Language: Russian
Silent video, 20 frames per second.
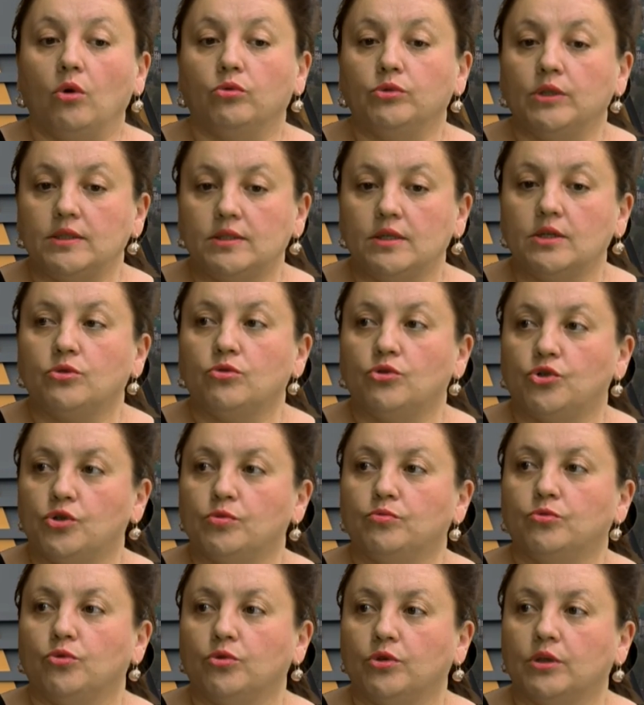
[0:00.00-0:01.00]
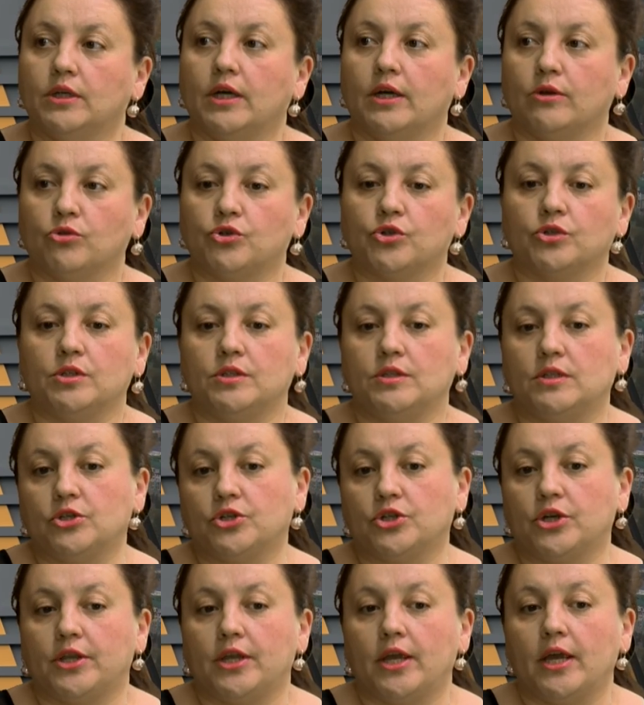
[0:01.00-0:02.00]
У нас есть очень много хороших
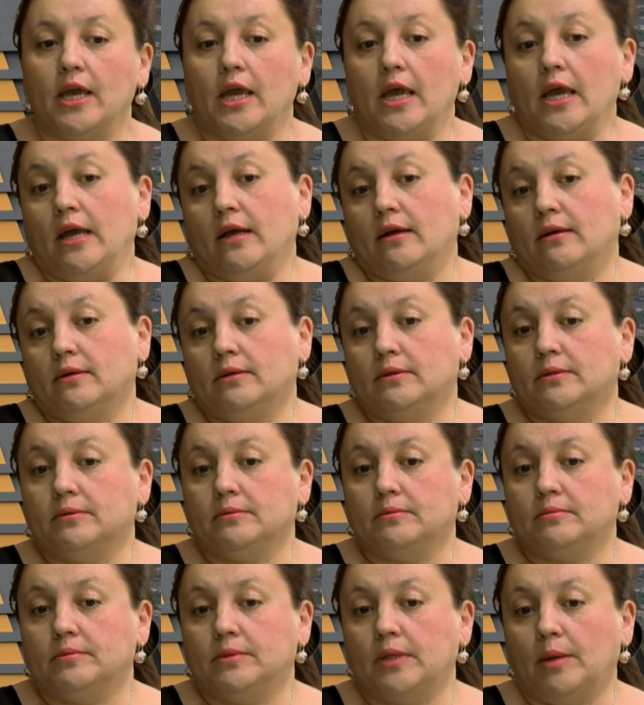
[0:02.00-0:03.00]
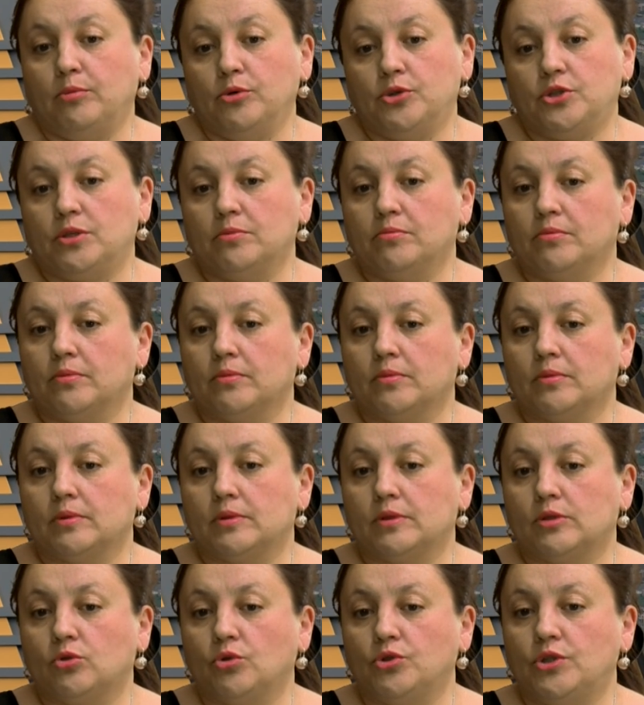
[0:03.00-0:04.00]
достижений. А, допустим,
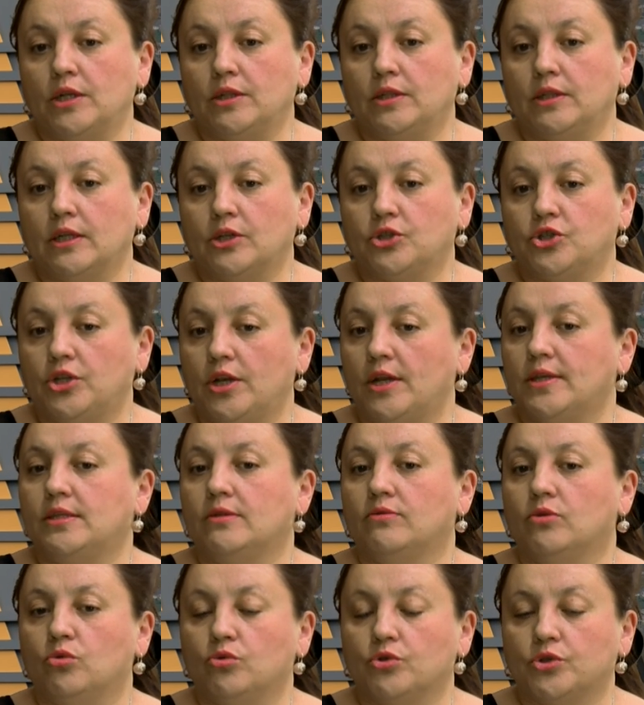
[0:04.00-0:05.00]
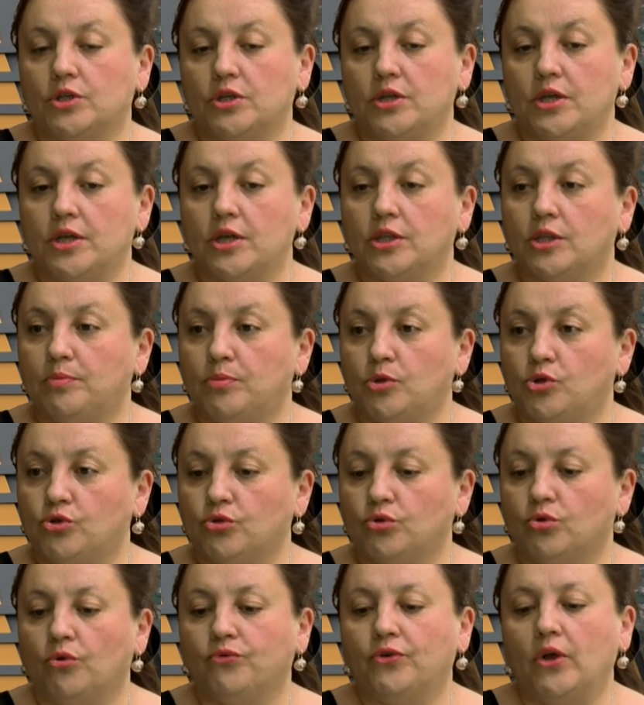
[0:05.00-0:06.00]
студент наш третьего курса Никита
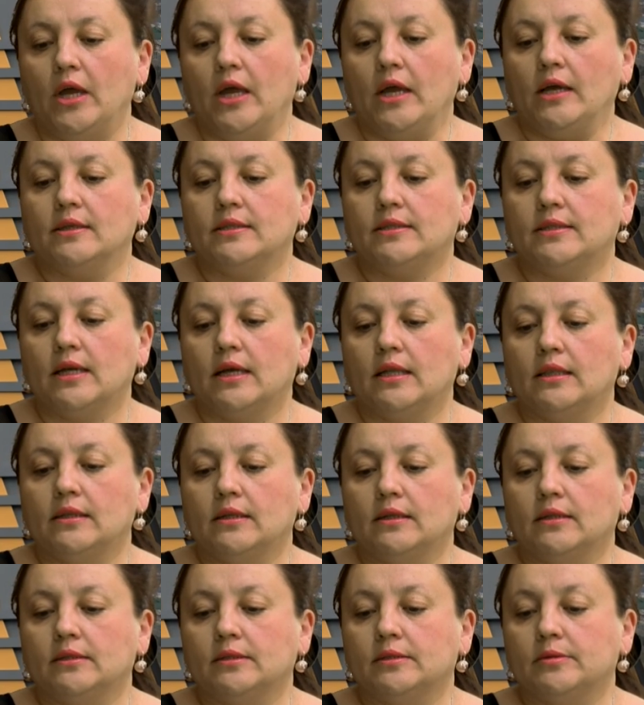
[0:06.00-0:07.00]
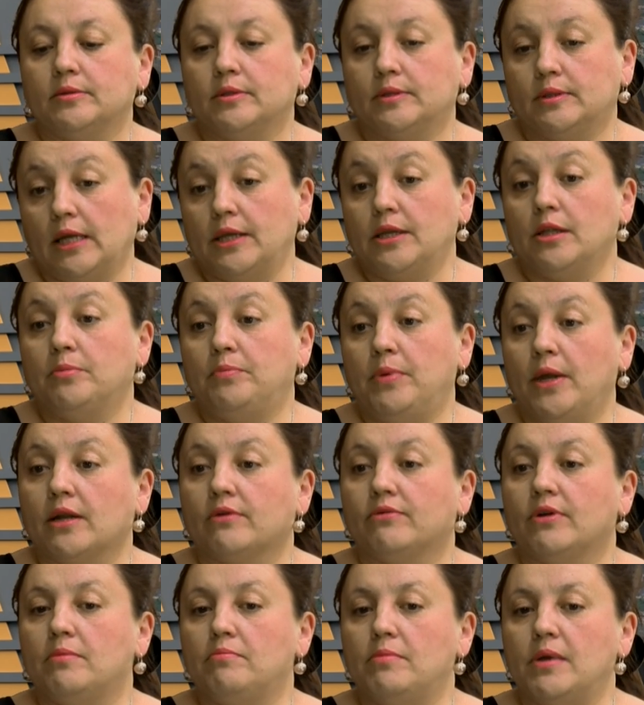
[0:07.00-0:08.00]
Печунов стал, э, занял
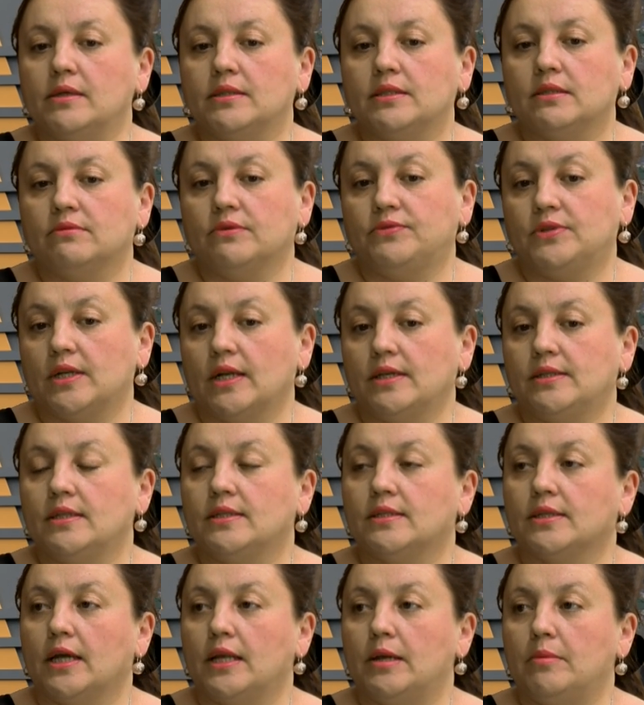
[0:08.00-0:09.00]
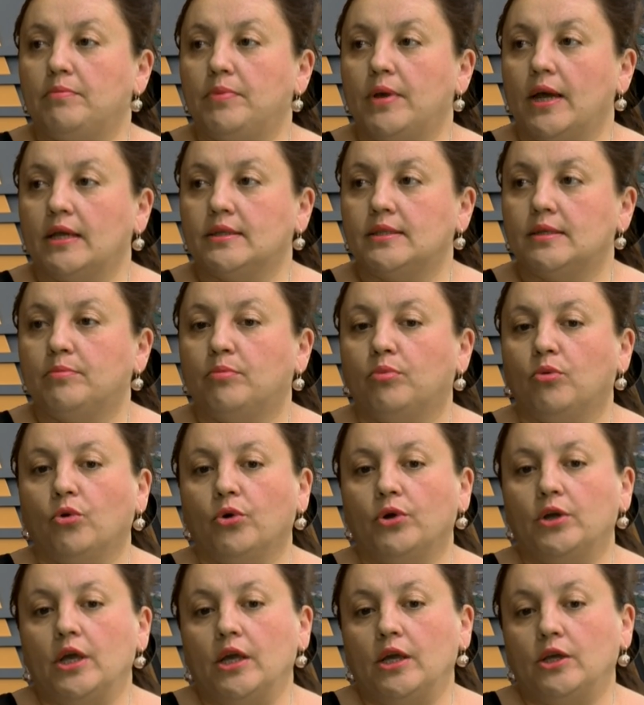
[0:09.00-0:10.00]
первое место во Всероссийской Олимпиаде
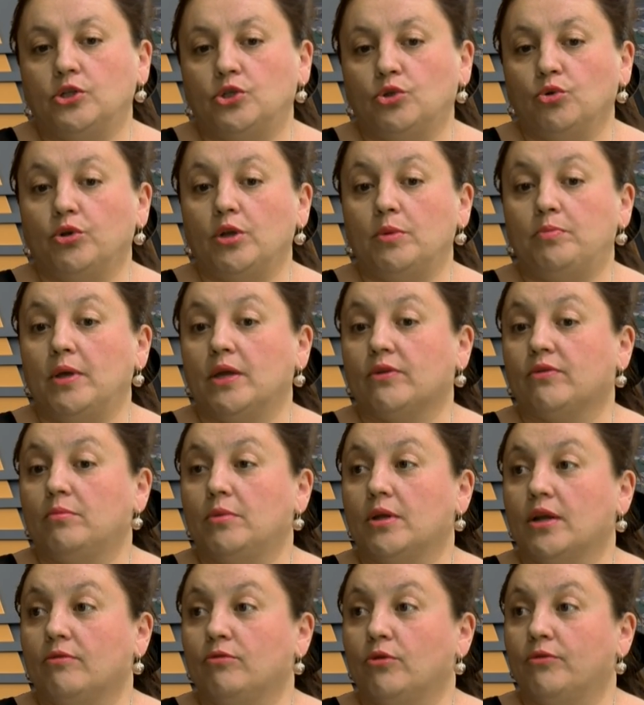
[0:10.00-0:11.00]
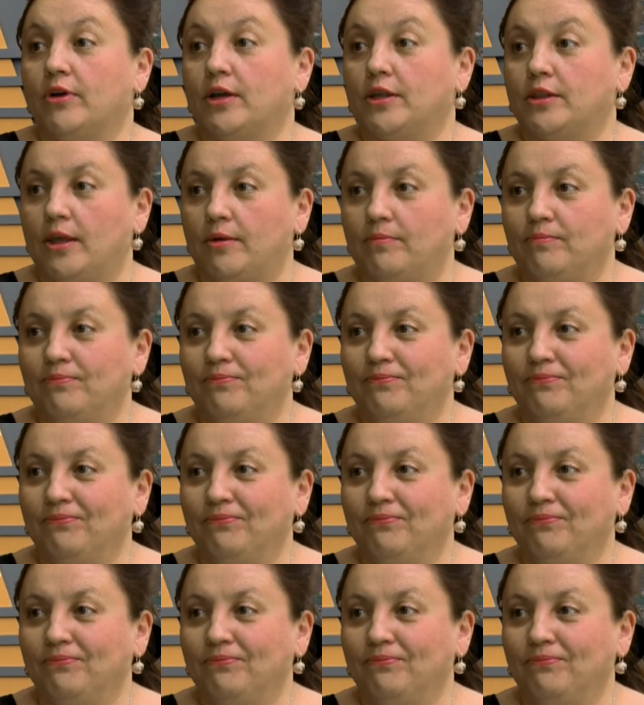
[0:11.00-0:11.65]
по истории Первой мировой войны.